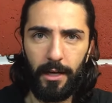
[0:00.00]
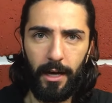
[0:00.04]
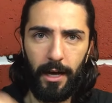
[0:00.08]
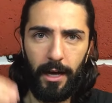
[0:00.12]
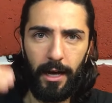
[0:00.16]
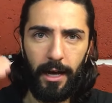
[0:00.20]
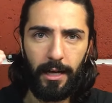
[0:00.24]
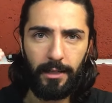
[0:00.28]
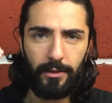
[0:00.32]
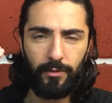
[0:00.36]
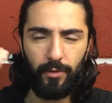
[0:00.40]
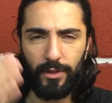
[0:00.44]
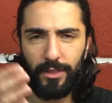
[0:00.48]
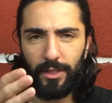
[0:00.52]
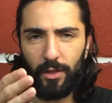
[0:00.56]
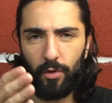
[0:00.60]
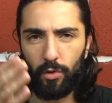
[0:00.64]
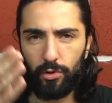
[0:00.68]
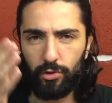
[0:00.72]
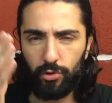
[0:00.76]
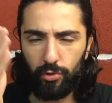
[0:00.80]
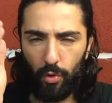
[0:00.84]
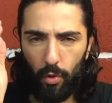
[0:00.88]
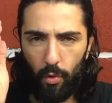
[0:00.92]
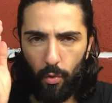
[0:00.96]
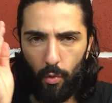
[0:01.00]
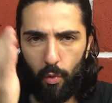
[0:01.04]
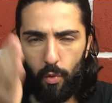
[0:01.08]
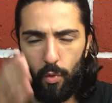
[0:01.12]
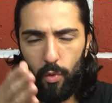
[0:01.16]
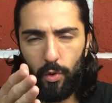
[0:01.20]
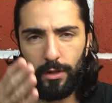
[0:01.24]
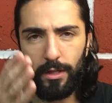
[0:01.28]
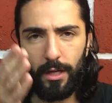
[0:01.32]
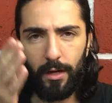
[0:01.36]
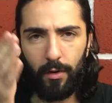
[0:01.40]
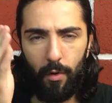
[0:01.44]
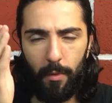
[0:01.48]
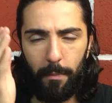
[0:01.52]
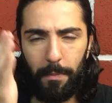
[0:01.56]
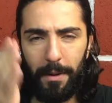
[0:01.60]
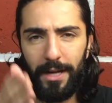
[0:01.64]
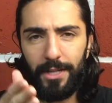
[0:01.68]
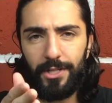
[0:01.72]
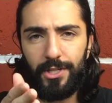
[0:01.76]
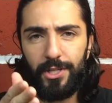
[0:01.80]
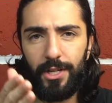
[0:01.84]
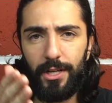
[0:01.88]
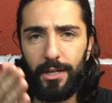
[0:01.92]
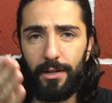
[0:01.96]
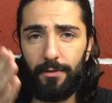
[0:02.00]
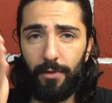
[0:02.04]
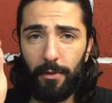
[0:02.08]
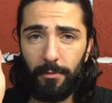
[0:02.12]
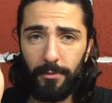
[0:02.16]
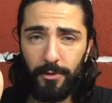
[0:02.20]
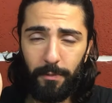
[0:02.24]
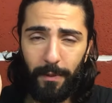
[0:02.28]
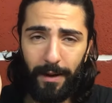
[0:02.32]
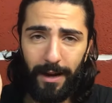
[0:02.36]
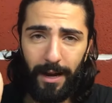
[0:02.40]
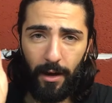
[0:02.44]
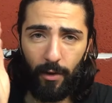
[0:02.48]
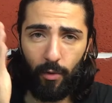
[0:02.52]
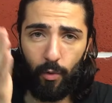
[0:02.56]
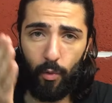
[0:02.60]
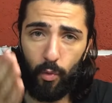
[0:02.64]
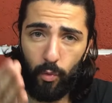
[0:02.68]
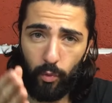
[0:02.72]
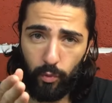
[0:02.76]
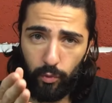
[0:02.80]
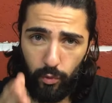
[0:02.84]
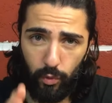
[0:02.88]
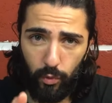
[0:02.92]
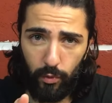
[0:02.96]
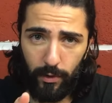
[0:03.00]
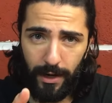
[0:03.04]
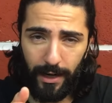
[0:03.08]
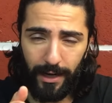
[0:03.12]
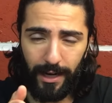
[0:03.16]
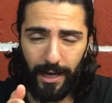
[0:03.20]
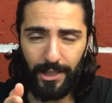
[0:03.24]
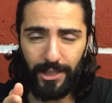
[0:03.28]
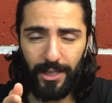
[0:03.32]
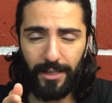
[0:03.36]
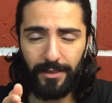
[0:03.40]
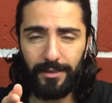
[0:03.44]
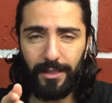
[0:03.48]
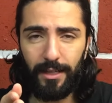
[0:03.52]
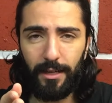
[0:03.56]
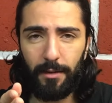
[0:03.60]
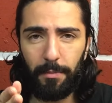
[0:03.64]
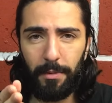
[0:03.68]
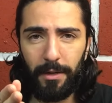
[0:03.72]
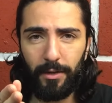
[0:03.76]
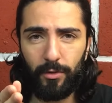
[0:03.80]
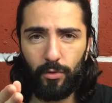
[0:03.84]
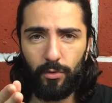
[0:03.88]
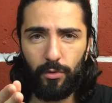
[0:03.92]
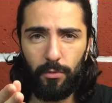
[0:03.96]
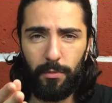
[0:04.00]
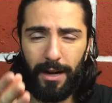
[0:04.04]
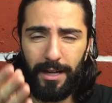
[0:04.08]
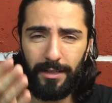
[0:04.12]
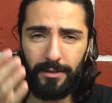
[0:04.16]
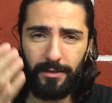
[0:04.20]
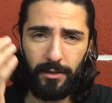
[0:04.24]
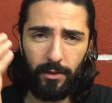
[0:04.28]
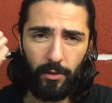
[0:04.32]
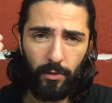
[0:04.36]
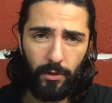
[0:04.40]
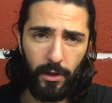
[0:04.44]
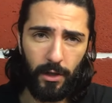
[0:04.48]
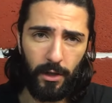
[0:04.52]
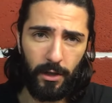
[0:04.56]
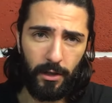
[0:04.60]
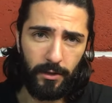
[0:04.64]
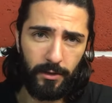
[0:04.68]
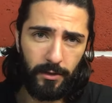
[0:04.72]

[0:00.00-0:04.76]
Uh, se você gostou, curta, compartilhe, vamos espalhar cultura cachaceira para todo o Brasil.